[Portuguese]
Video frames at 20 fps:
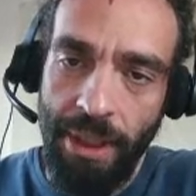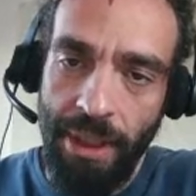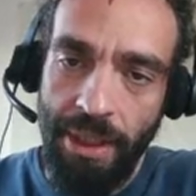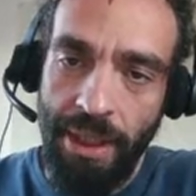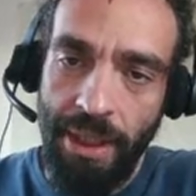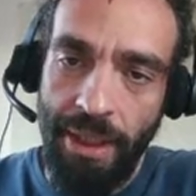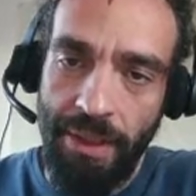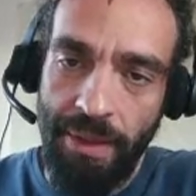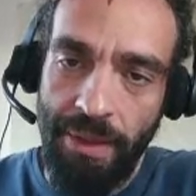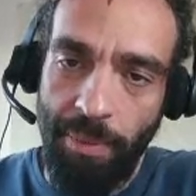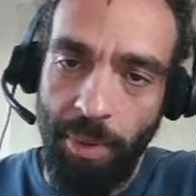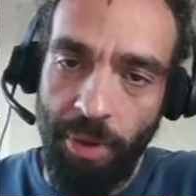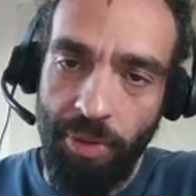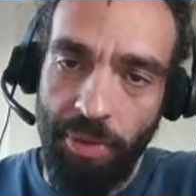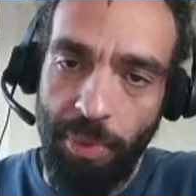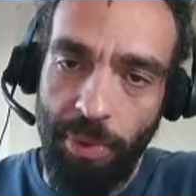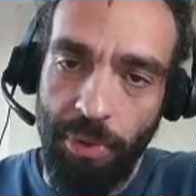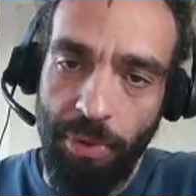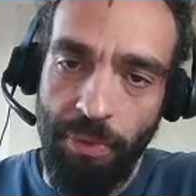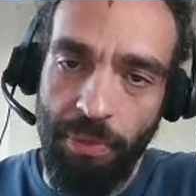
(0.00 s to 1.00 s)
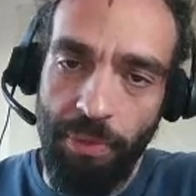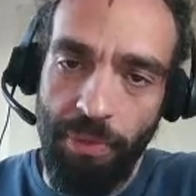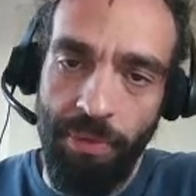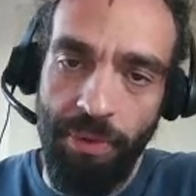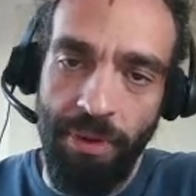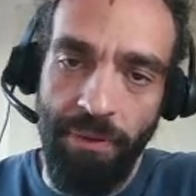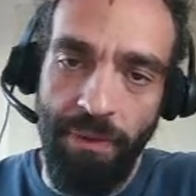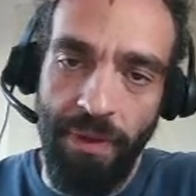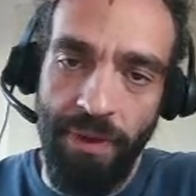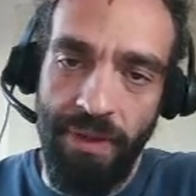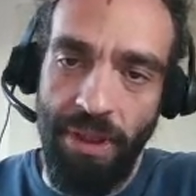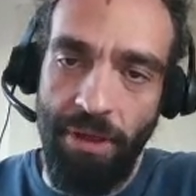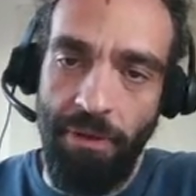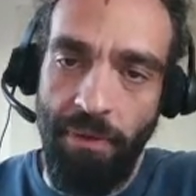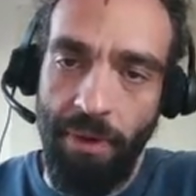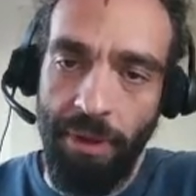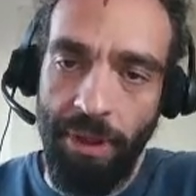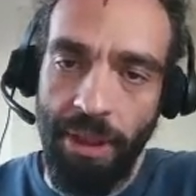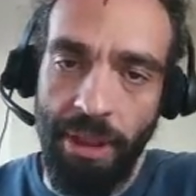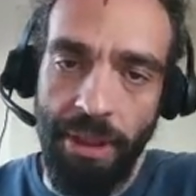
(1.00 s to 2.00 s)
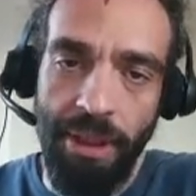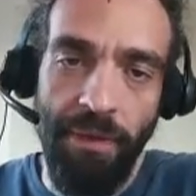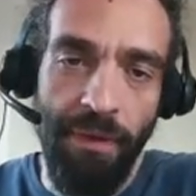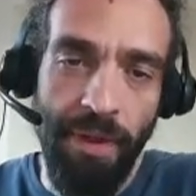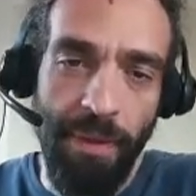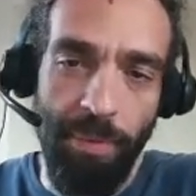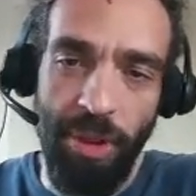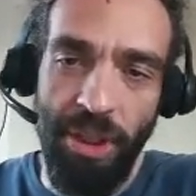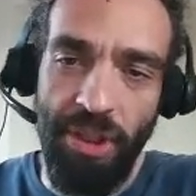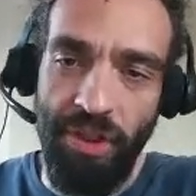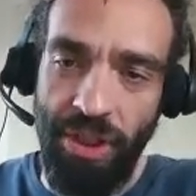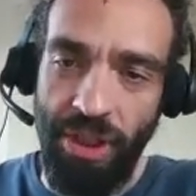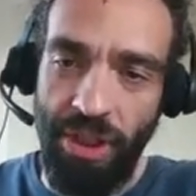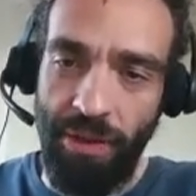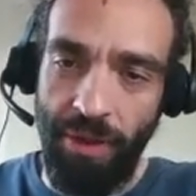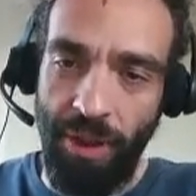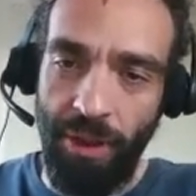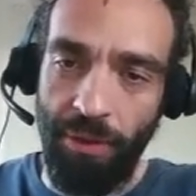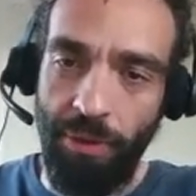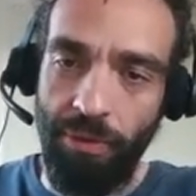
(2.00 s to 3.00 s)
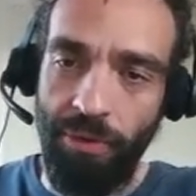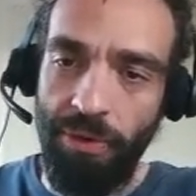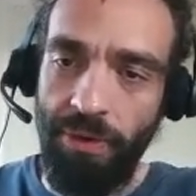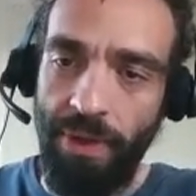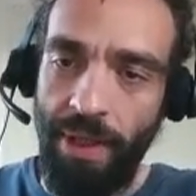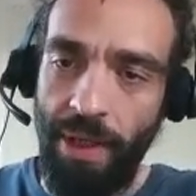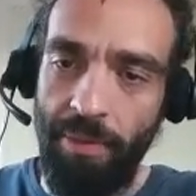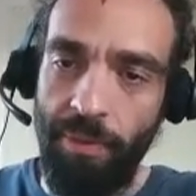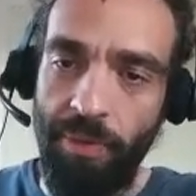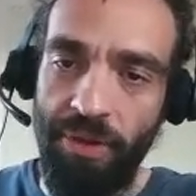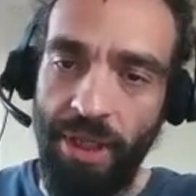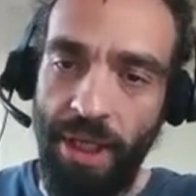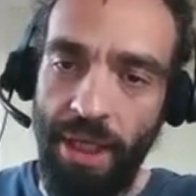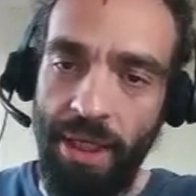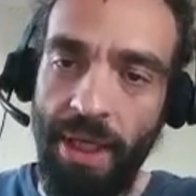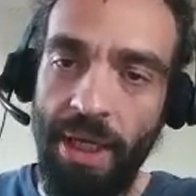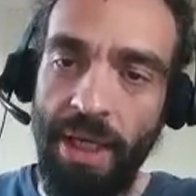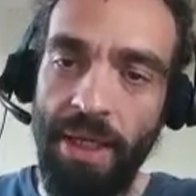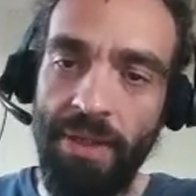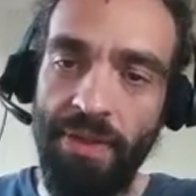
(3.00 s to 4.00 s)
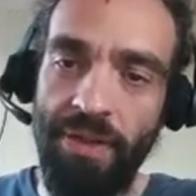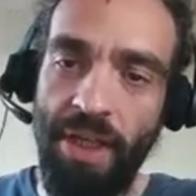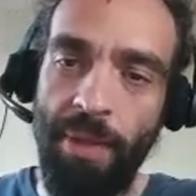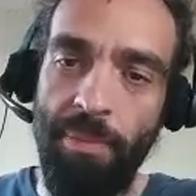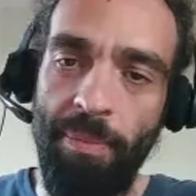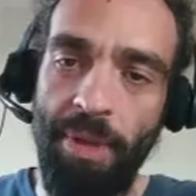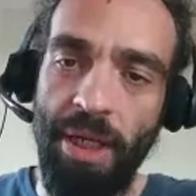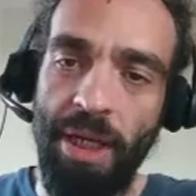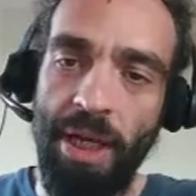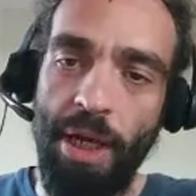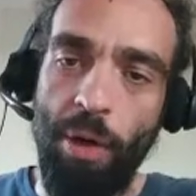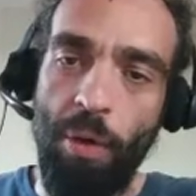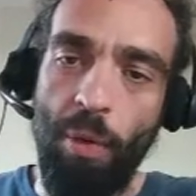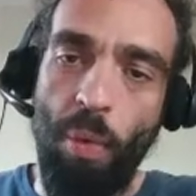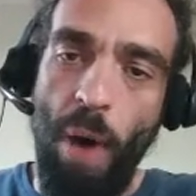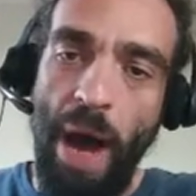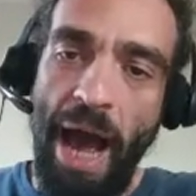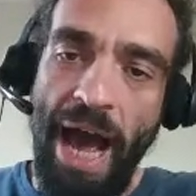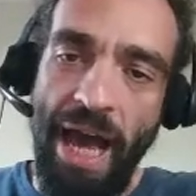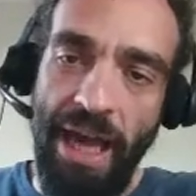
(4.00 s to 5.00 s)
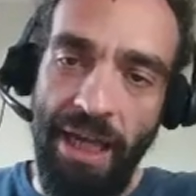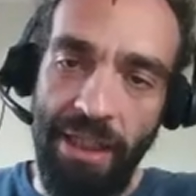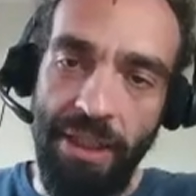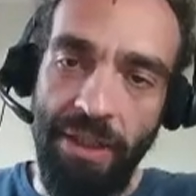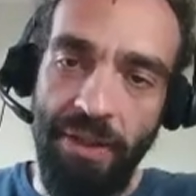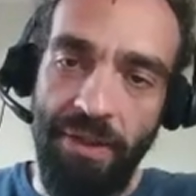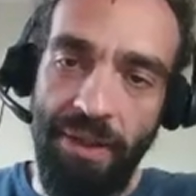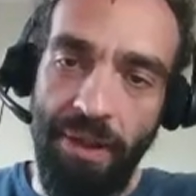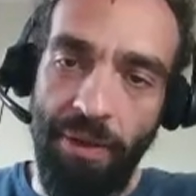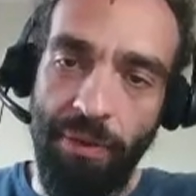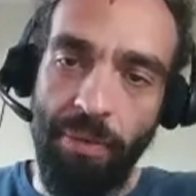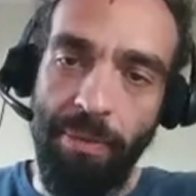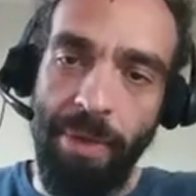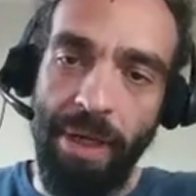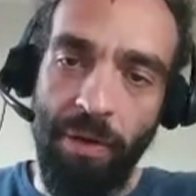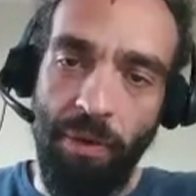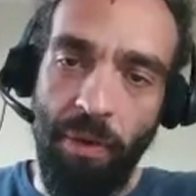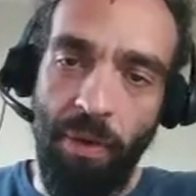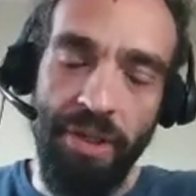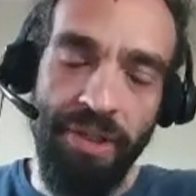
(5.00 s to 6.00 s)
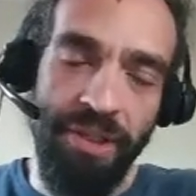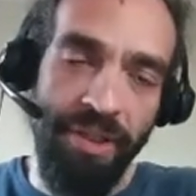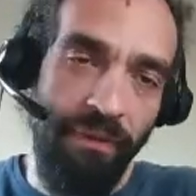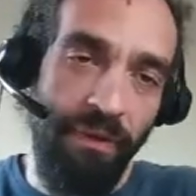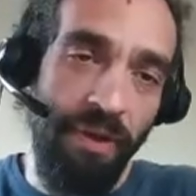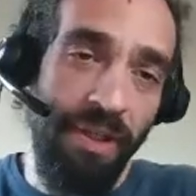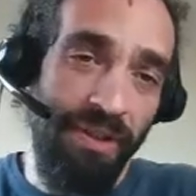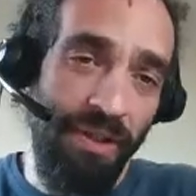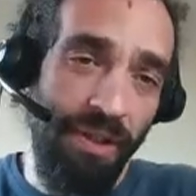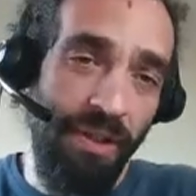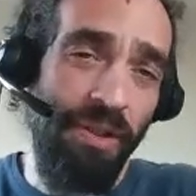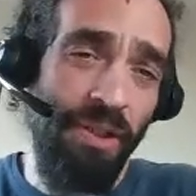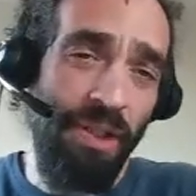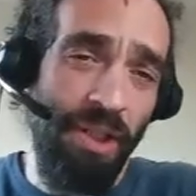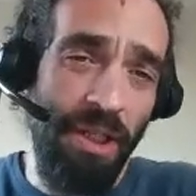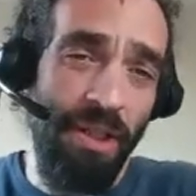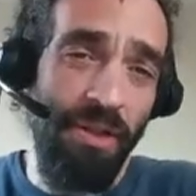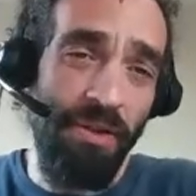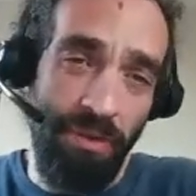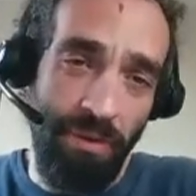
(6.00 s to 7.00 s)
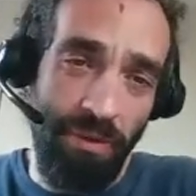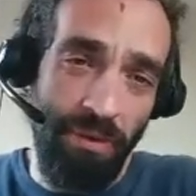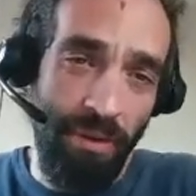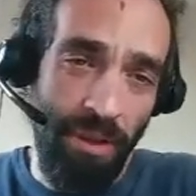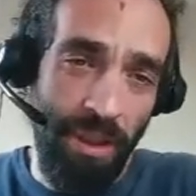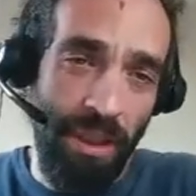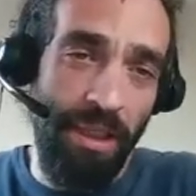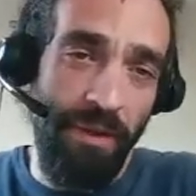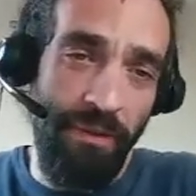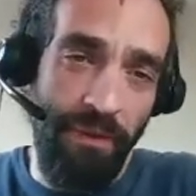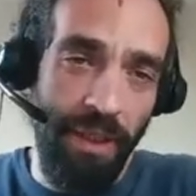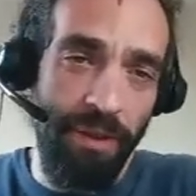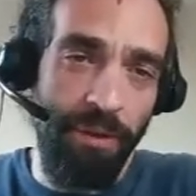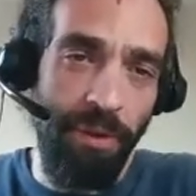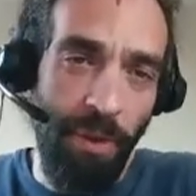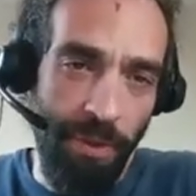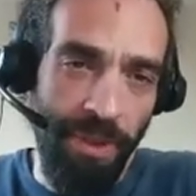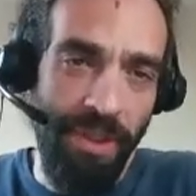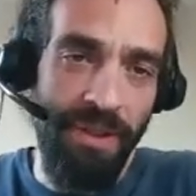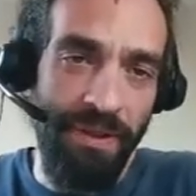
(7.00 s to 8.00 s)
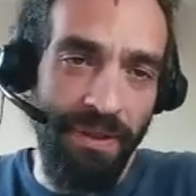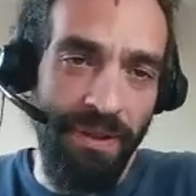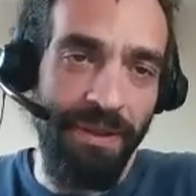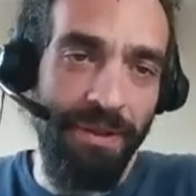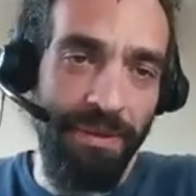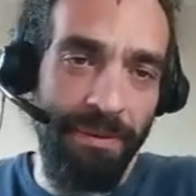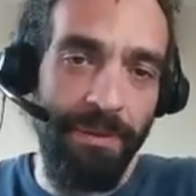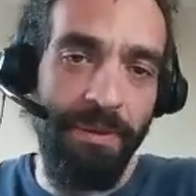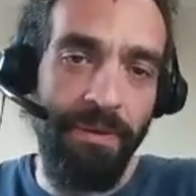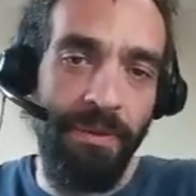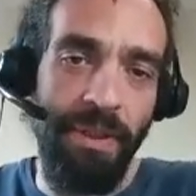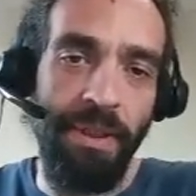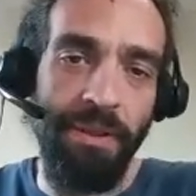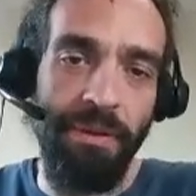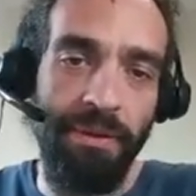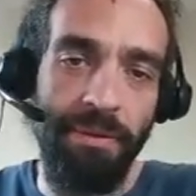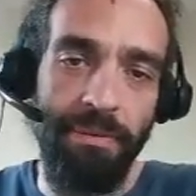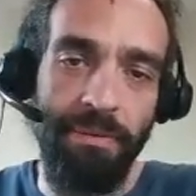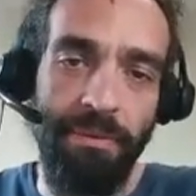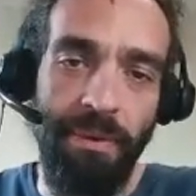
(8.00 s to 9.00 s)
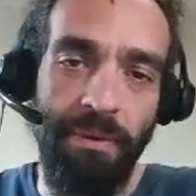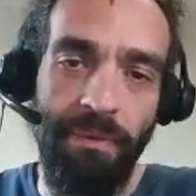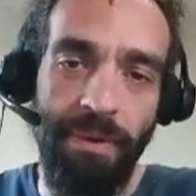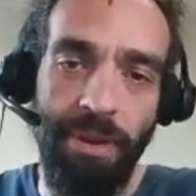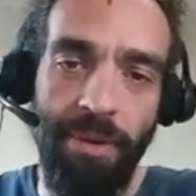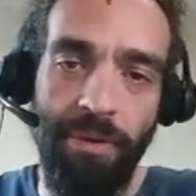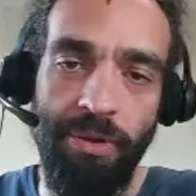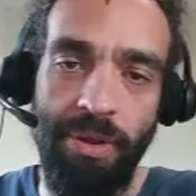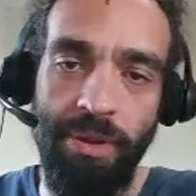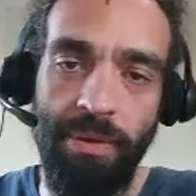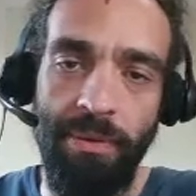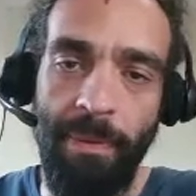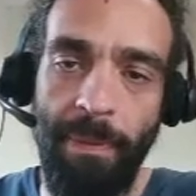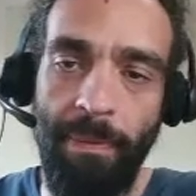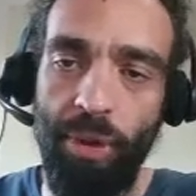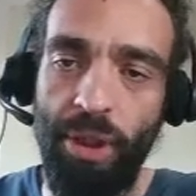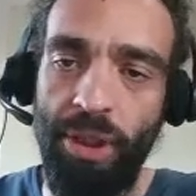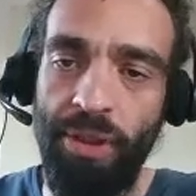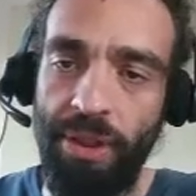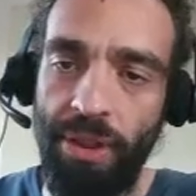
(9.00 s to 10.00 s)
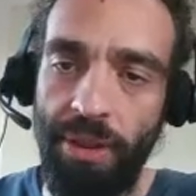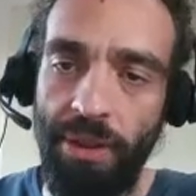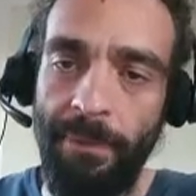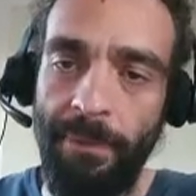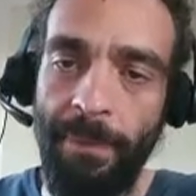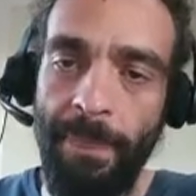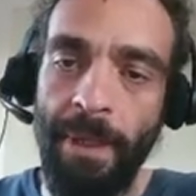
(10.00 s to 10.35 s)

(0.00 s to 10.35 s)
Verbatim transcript: e aqui você pode pôr um 1 invisível aqui, que daí fica bonitinho, né? Todos os termos é sempre o a índice alguma coisa vezes x elevado ao índice, certo? Fica assim, bonitinho.